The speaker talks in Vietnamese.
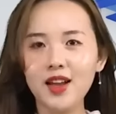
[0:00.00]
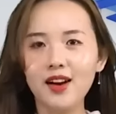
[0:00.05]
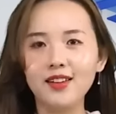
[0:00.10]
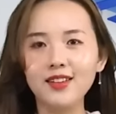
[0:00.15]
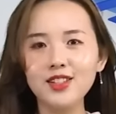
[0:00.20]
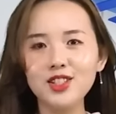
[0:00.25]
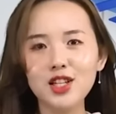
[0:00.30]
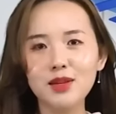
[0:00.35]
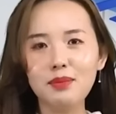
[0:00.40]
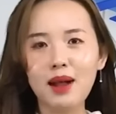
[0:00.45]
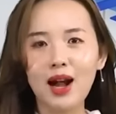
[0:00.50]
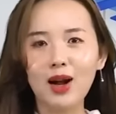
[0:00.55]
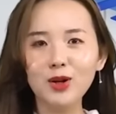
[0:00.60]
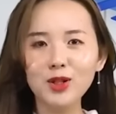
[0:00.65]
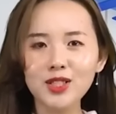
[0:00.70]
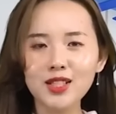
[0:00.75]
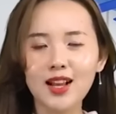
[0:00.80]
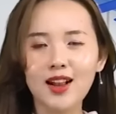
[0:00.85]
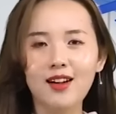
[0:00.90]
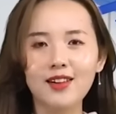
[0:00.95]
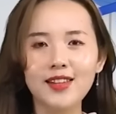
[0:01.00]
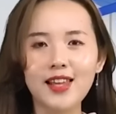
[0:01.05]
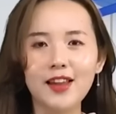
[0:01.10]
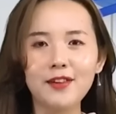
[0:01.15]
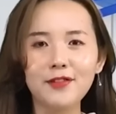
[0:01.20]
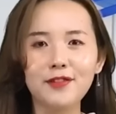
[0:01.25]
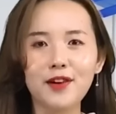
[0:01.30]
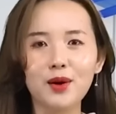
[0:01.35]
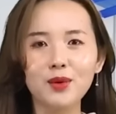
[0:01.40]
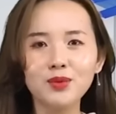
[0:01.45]
dẫn trên báo Sài Gòn Giải
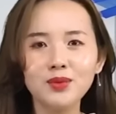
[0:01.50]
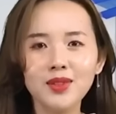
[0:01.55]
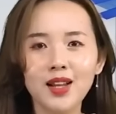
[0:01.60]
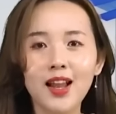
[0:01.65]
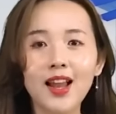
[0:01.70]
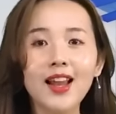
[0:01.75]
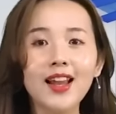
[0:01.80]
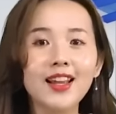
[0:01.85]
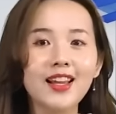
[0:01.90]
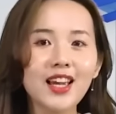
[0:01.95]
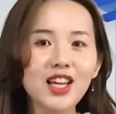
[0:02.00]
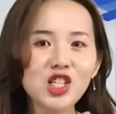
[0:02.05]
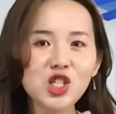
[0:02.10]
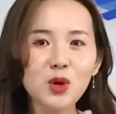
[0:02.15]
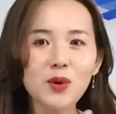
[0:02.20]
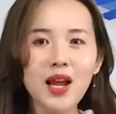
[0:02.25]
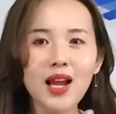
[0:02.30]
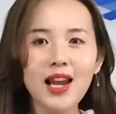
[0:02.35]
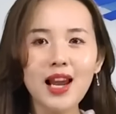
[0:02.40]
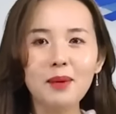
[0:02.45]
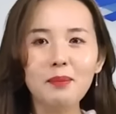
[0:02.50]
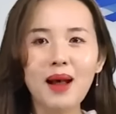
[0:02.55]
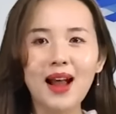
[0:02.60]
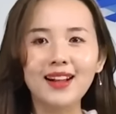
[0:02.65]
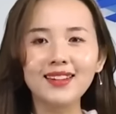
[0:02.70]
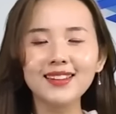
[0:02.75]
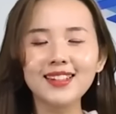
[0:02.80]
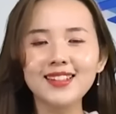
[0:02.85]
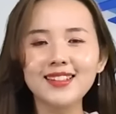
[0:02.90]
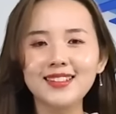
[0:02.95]
Phóng. Ngay sau đây là
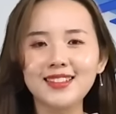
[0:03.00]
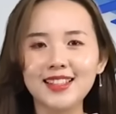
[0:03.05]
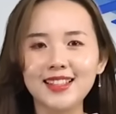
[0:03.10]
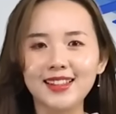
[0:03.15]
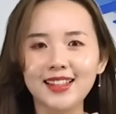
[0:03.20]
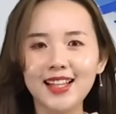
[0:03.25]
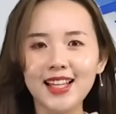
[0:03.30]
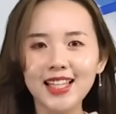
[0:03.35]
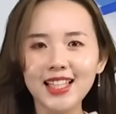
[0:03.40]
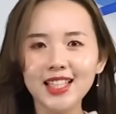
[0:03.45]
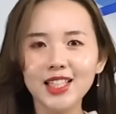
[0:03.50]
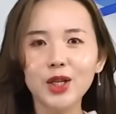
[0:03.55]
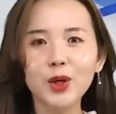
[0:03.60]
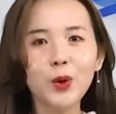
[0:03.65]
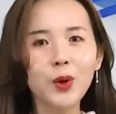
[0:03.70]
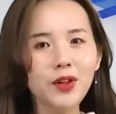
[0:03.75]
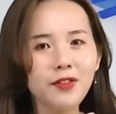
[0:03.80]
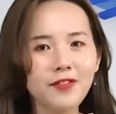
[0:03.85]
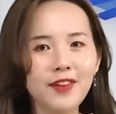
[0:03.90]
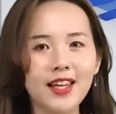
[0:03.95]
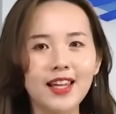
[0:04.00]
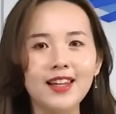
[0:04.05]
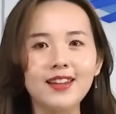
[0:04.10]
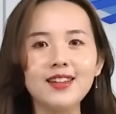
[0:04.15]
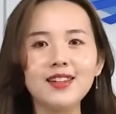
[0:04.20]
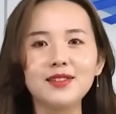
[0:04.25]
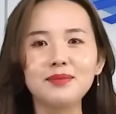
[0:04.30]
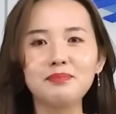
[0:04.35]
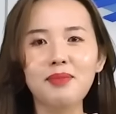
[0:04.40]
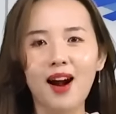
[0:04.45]
bản tin chi tiết. Quý vị
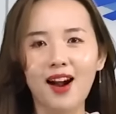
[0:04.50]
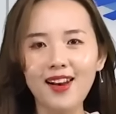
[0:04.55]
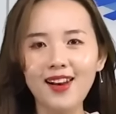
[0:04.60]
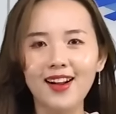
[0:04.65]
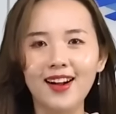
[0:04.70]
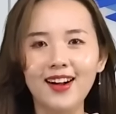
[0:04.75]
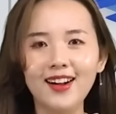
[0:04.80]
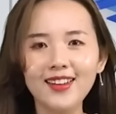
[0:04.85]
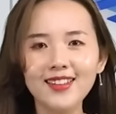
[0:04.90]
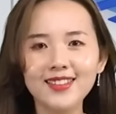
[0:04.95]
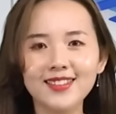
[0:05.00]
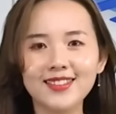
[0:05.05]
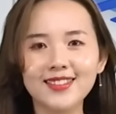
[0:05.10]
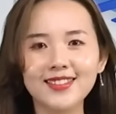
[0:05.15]
đừng bỏ lỡ.